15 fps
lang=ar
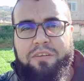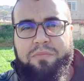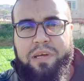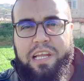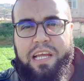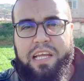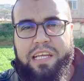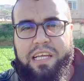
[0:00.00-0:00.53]

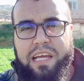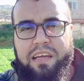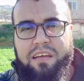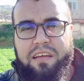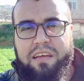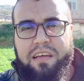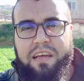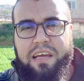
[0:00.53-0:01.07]
الملائكة
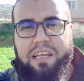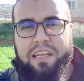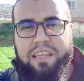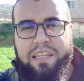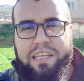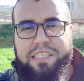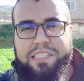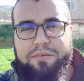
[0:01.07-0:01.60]

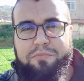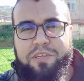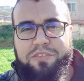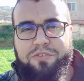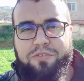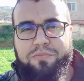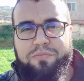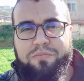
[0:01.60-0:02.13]
الذين
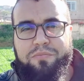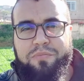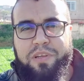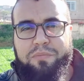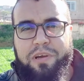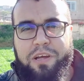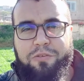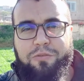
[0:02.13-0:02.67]
سمتهم
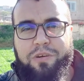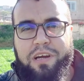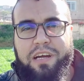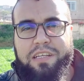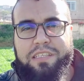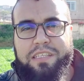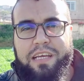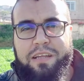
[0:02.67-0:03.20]

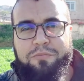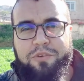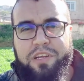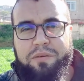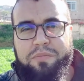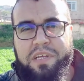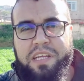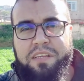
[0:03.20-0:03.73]
بالمخلوقات
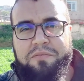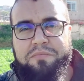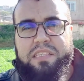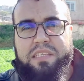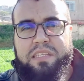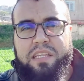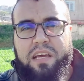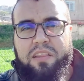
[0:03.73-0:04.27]
المرعبين
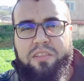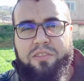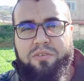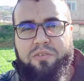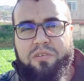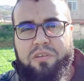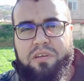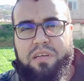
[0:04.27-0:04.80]

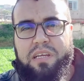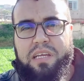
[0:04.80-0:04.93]
تنظر